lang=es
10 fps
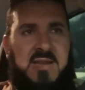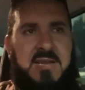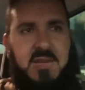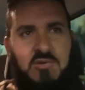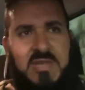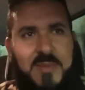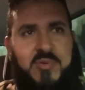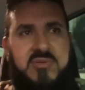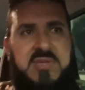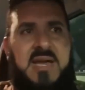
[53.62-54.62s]
a la que le gusta
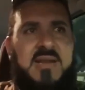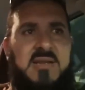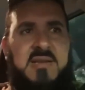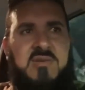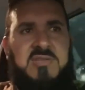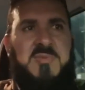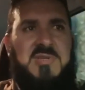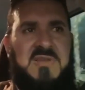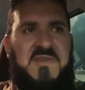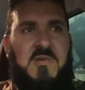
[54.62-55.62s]
apuntar eh, los
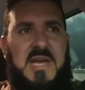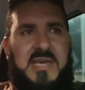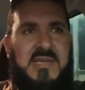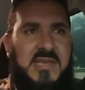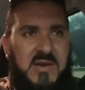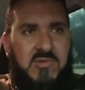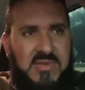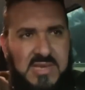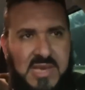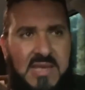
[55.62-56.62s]
tipos de fawa y
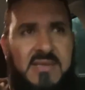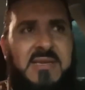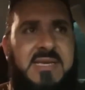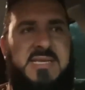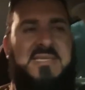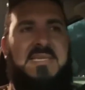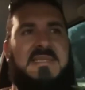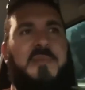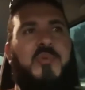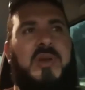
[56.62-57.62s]
algún día
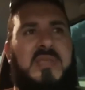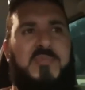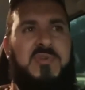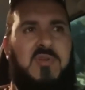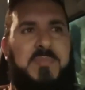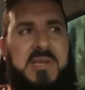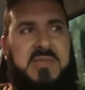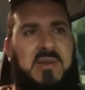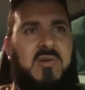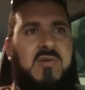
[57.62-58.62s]
si se puede, pues
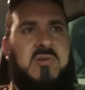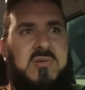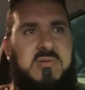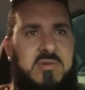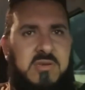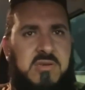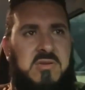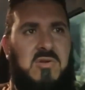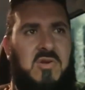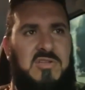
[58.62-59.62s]
compartirlo con,
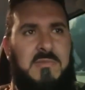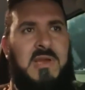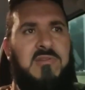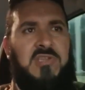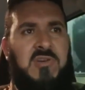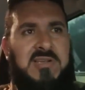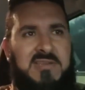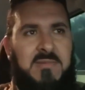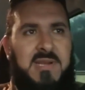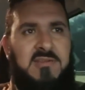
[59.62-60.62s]
los hermanos y con
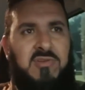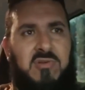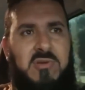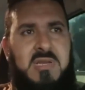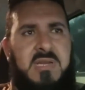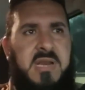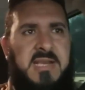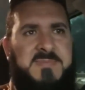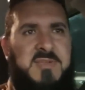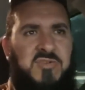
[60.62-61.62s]
las hermanas o con
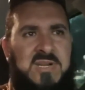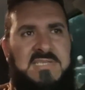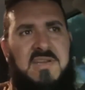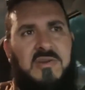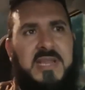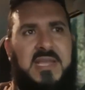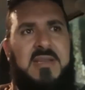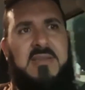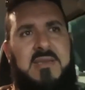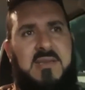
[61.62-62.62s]
las personas que lo
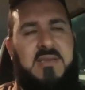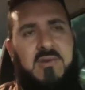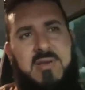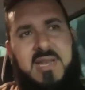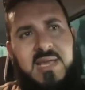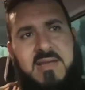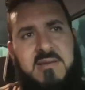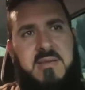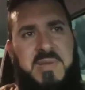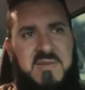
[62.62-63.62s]
creen, que lo crean